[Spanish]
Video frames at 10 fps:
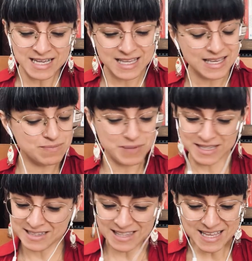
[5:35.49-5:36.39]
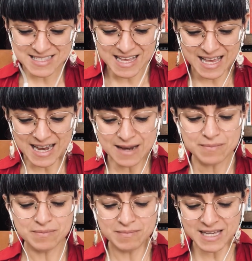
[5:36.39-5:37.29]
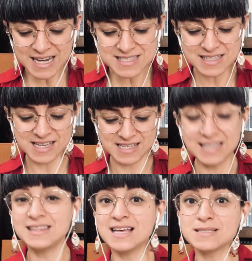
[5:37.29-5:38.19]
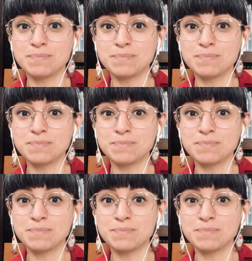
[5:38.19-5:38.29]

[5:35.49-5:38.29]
y prendidas de él mil estrellitas